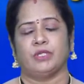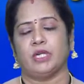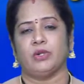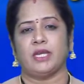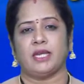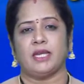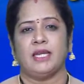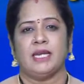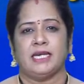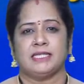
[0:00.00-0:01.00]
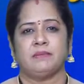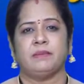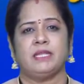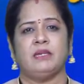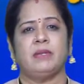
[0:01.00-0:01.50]
కనుక
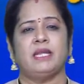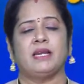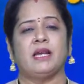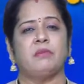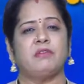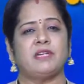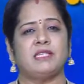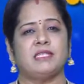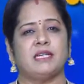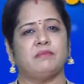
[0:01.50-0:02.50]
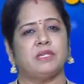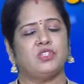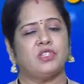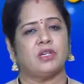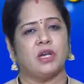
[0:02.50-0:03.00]
అసంబద్ధమైన కామవాంఛ
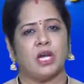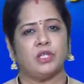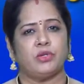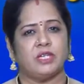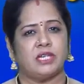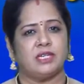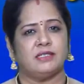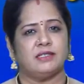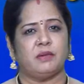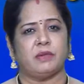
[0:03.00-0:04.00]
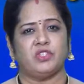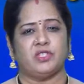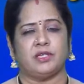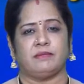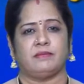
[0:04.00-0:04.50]
మంచిది కాదు అని గ్రహిస్తే
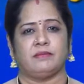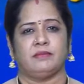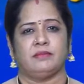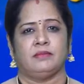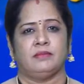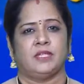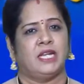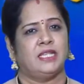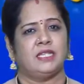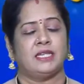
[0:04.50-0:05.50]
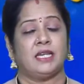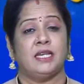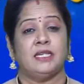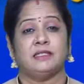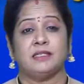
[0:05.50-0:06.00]
మంచిది లేదంటే
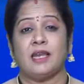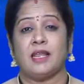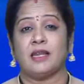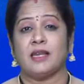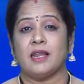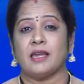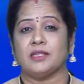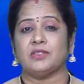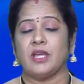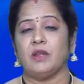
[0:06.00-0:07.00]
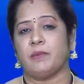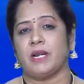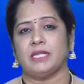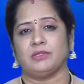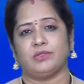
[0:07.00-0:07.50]
చాలా రకాల కష్టాలు పడాల్సి